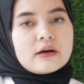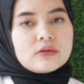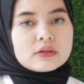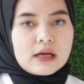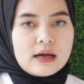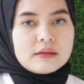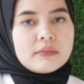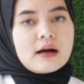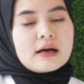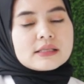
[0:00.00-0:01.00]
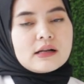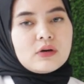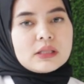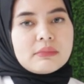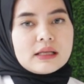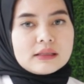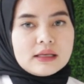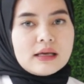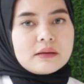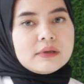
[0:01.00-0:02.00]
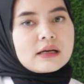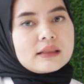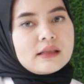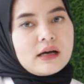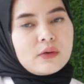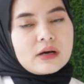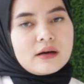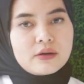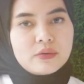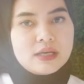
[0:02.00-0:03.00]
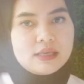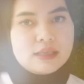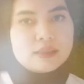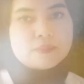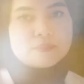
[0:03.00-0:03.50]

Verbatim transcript: kerutan, mengangkat sel kulit mati dan meratakan warna kulit.